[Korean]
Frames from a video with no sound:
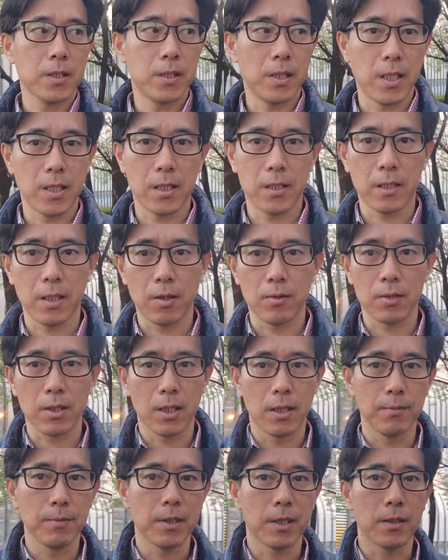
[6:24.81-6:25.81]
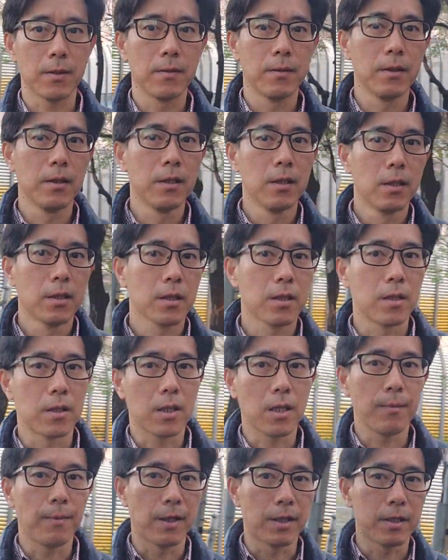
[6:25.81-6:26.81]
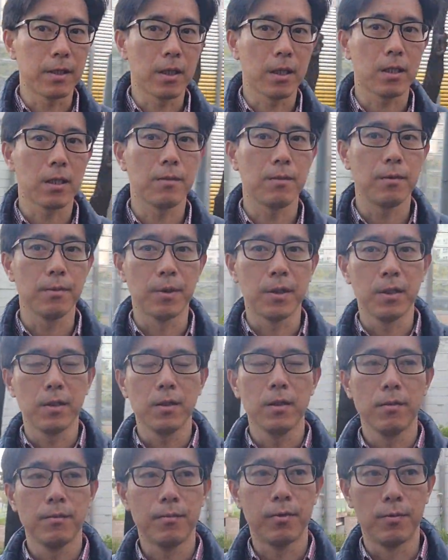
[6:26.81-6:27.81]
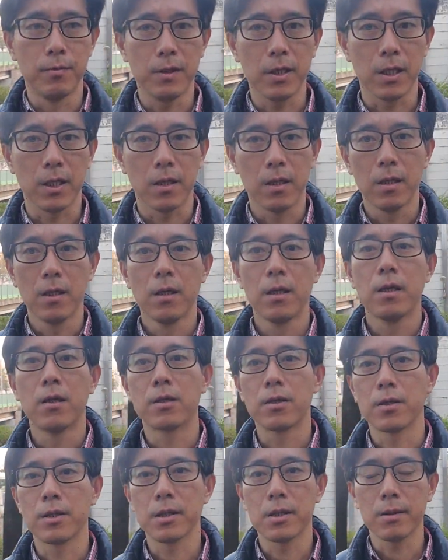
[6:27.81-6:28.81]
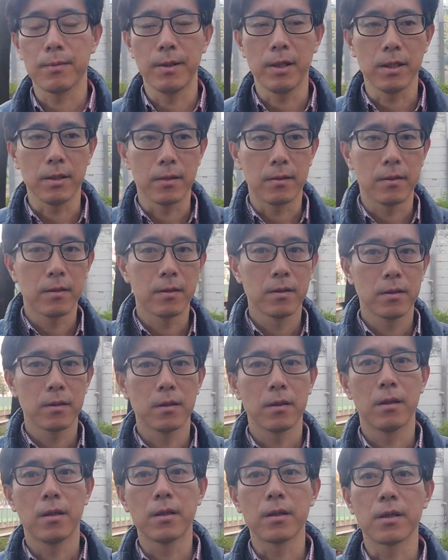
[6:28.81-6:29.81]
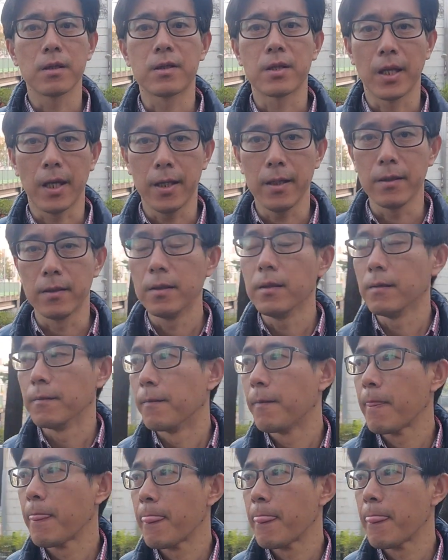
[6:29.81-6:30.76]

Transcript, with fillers: 그래야 된다고 생각합니다 그렇게 만들어 가다 보면 분명히 어느 시점에는 어느 때는